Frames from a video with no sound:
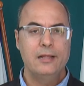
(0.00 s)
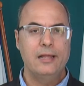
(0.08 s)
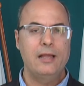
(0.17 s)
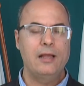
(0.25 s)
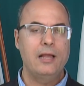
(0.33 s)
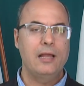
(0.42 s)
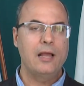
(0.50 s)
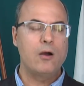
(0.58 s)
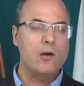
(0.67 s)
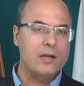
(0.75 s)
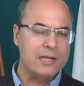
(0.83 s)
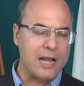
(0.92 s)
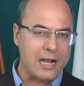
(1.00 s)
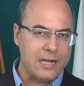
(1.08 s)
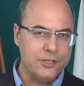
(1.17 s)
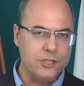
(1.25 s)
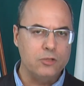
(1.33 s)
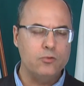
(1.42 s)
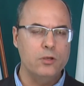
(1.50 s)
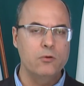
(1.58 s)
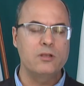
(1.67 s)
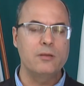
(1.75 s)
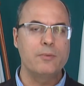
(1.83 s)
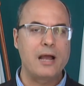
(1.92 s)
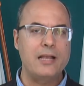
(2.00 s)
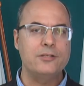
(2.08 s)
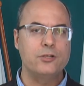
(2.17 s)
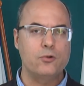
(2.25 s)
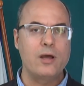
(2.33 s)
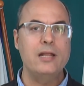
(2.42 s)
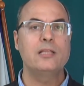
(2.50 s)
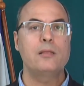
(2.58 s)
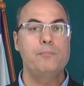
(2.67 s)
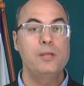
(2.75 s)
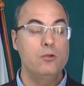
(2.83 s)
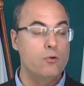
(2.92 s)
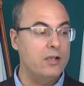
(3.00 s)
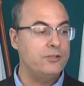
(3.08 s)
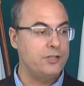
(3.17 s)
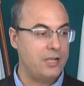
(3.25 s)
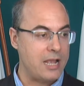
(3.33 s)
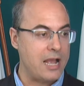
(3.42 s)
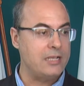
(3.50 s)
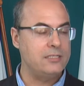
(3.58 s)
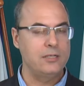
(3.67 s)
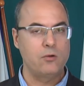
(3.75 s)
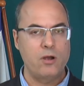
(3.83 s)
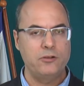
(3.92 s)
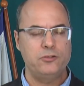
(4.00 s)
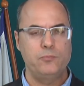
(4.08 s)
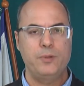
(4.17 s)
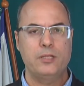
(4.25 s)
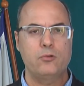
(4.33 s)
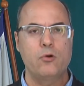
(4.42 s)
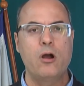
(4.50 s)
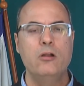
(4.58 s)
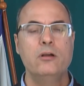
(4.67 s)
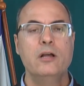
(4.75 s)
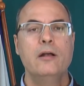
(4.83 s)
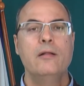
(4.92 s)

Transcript: É, eu acredito eu que mais de 40 bilhões de reais em royalties do petróleo,